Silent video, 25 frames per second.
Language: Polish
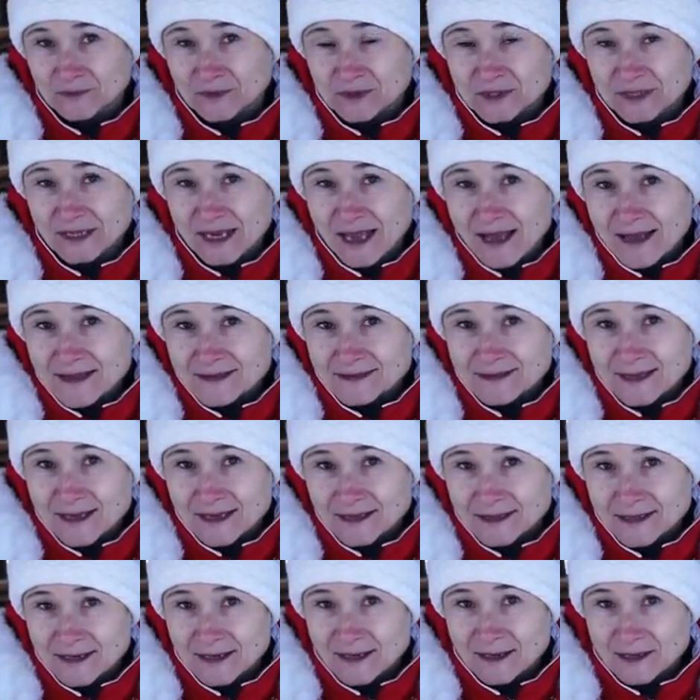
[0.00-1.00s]
Ja
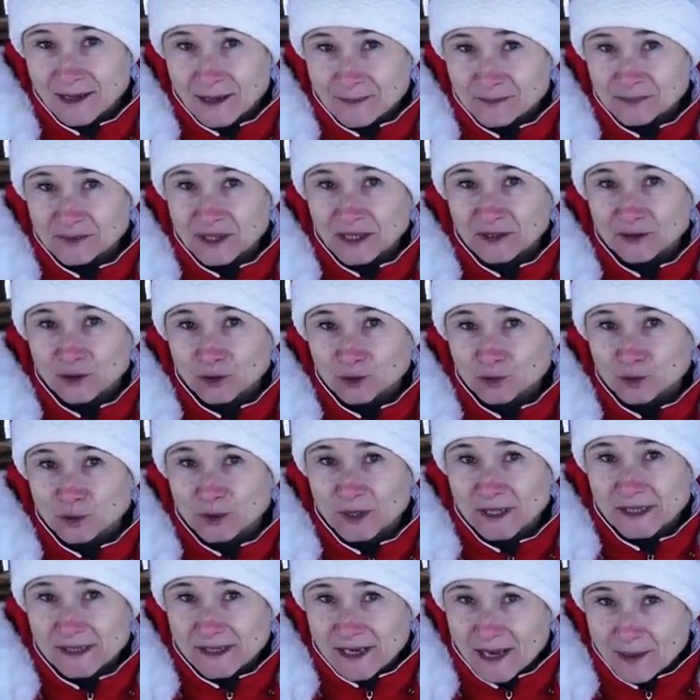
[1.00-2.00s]
daję chleb ten,
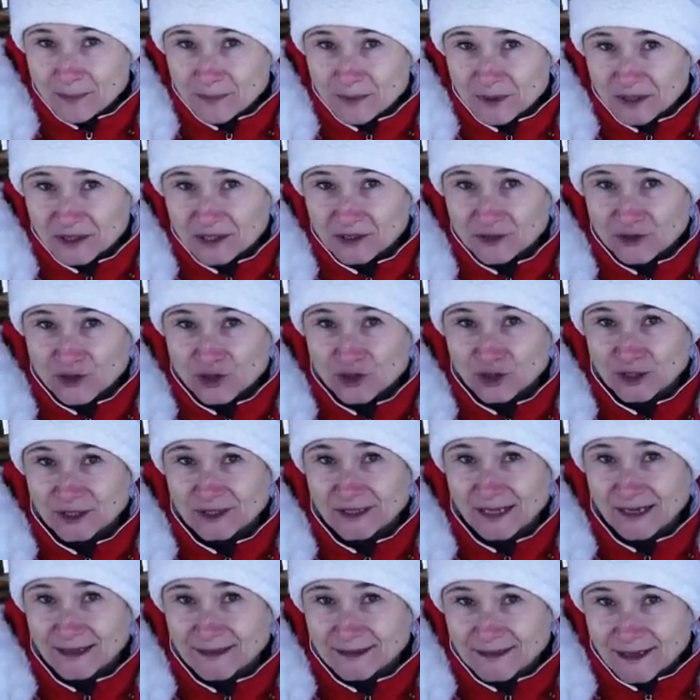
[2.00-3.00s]
który ja piekę, czyli
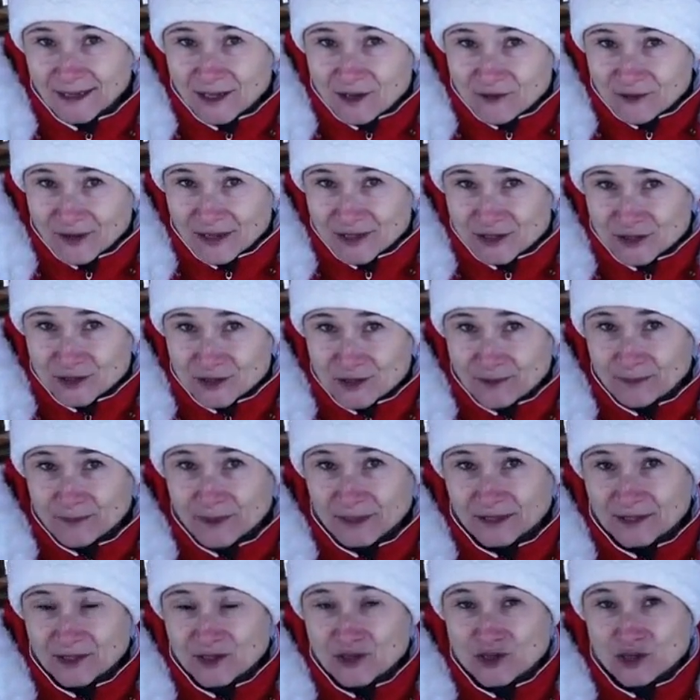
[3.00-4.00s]
na zakwasie,
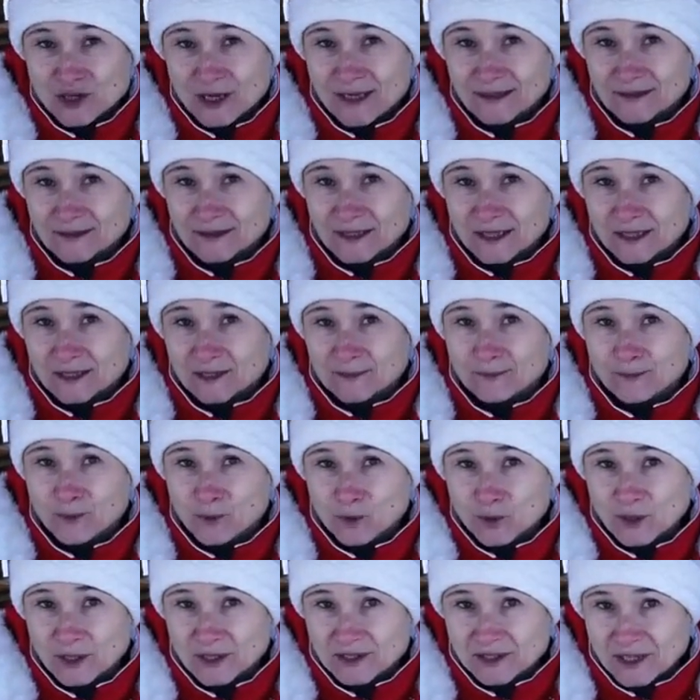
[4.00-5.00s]
bez żadnych
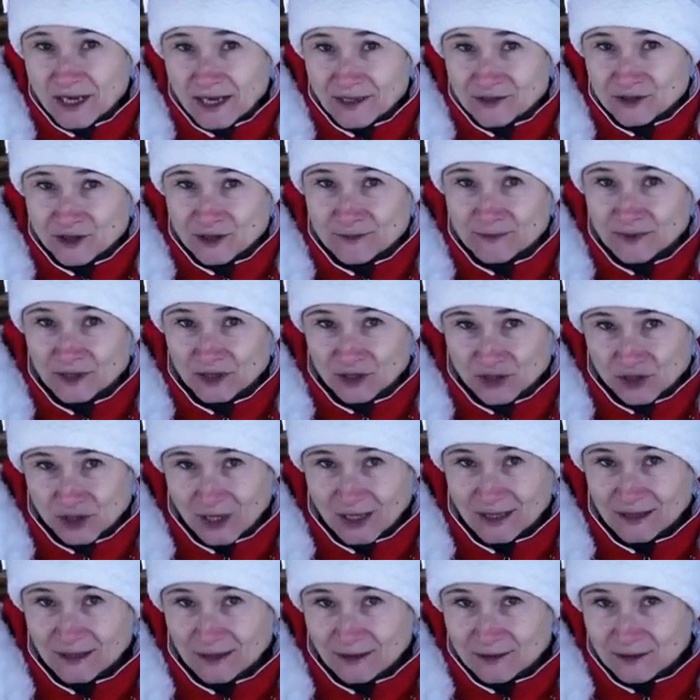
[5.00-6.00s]
spulchniaczy, bez
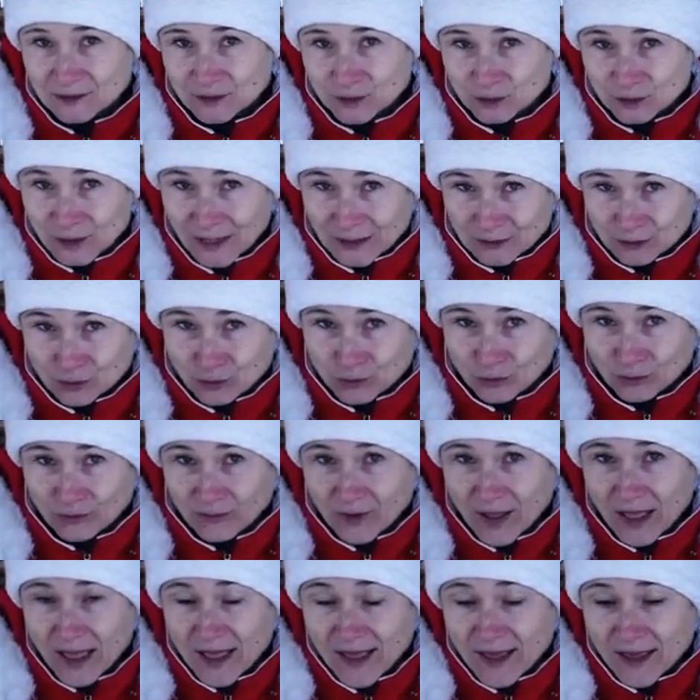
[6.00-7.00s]
żadnych
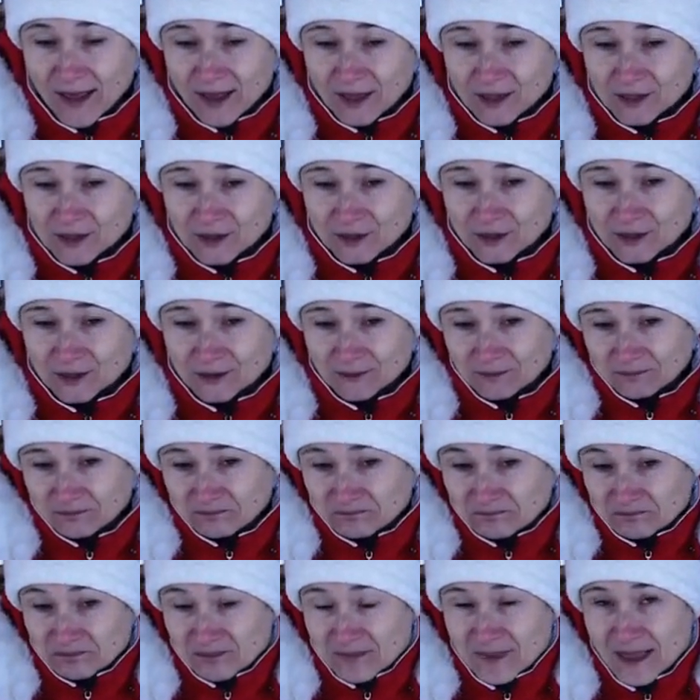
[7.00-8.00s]
dodatków i
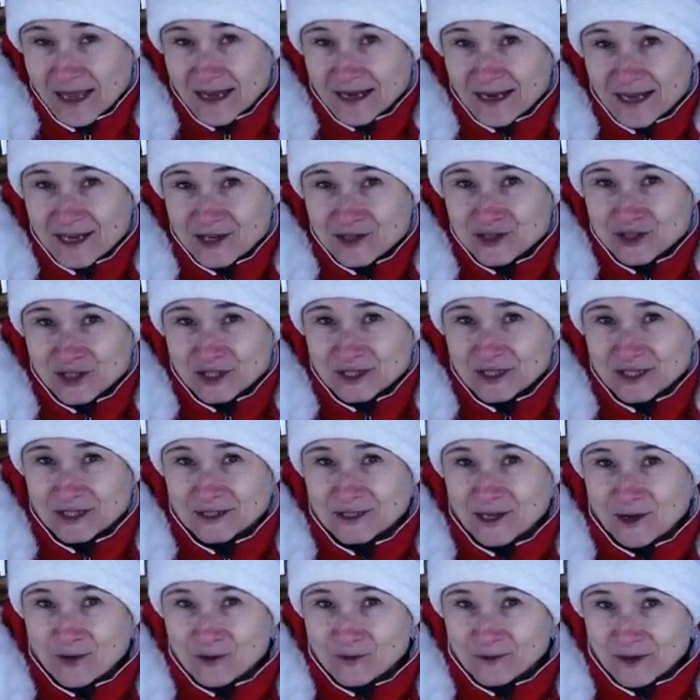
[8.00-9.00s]
na razie nie
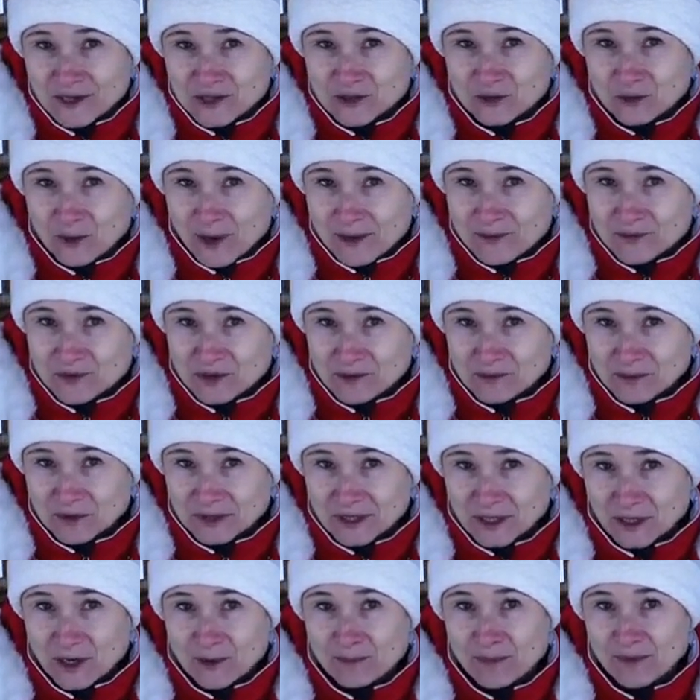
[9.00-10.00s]
zauważyłam, żeby z
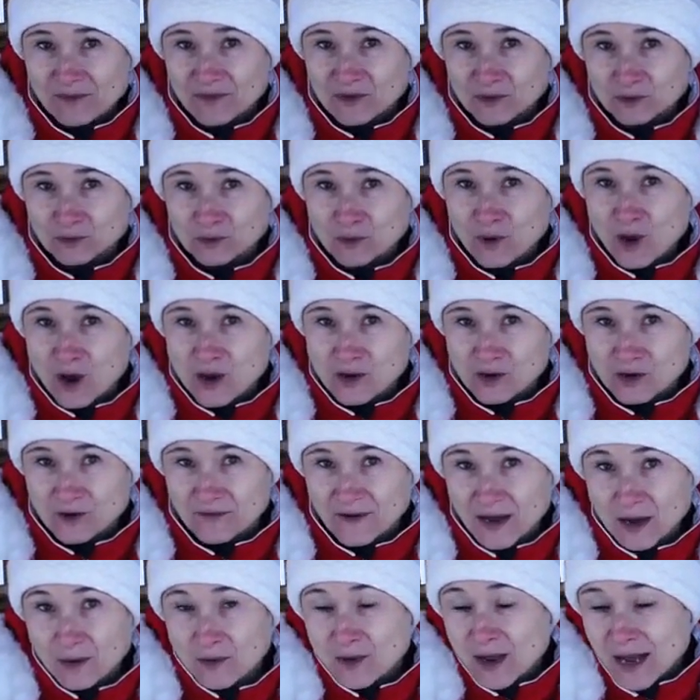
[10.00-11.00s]
tego powodu
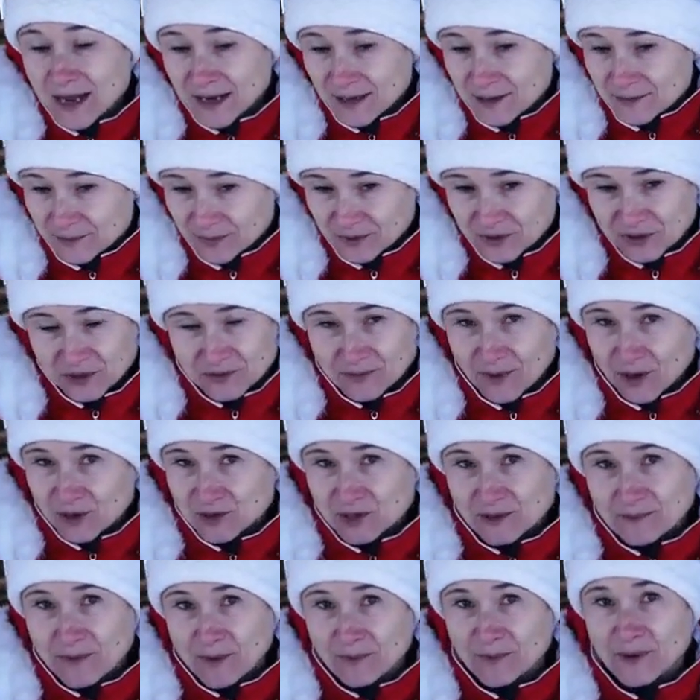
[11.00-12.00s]
chorowały, ale być
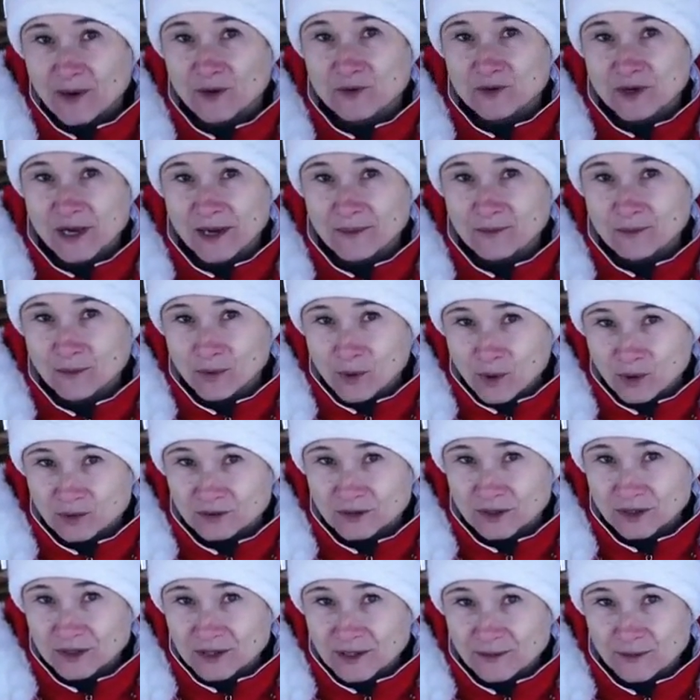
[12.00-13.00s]
może popełniam
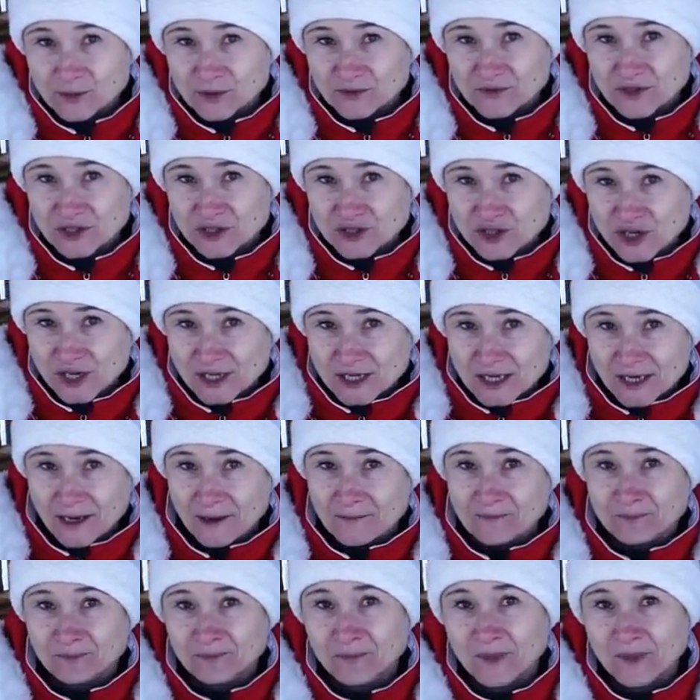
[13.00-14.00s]
błąd, nie mówię, że nie.